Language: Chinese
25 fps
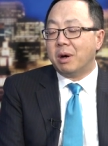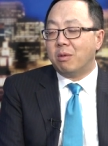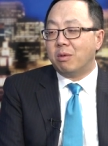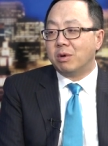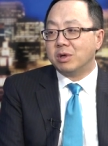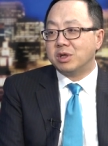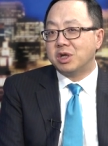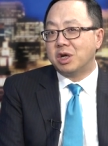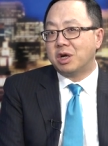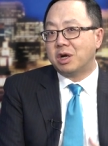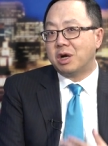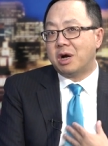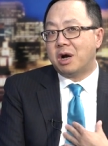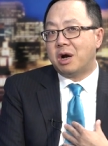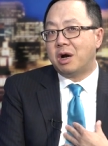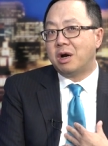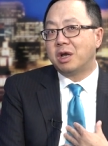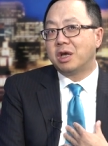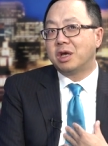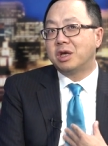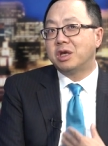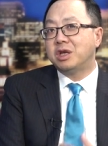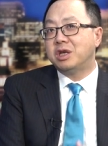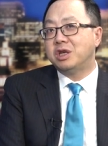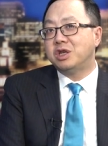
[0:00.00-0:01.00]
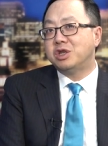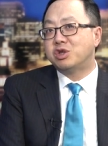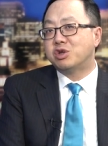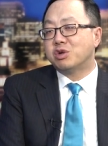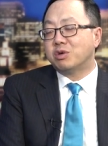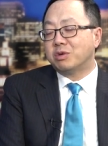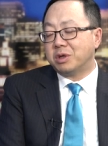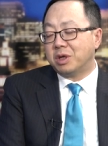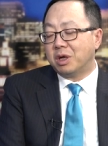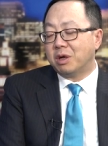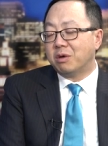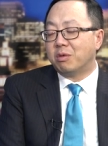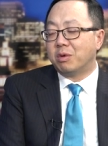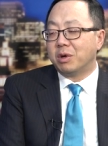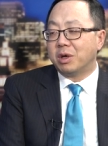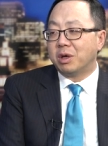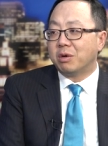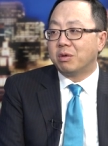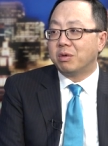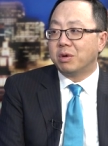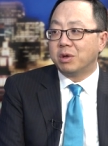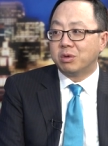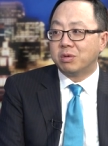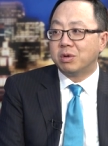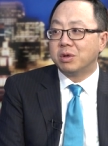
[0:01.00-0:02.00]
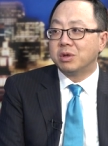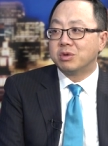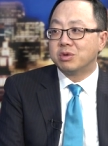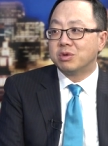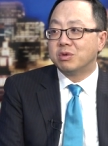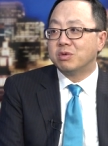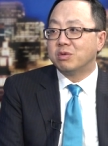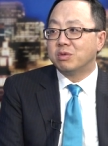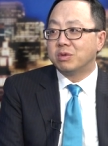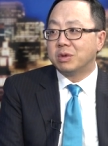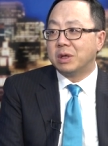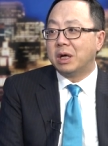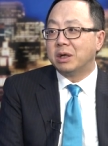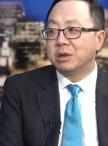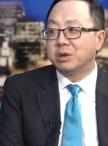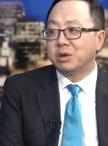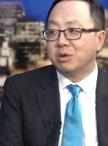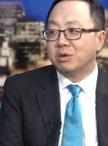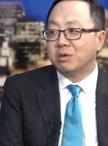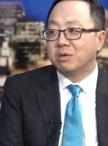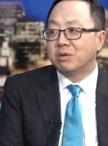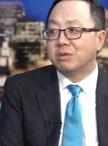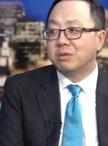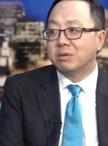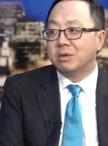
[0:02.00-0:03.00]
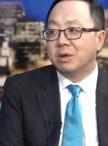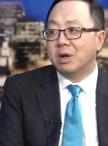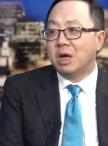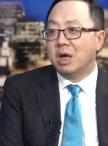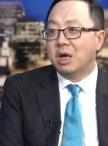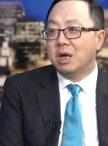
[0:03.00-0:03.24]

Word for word: 我像二零一九年，我也会推出五大牛股，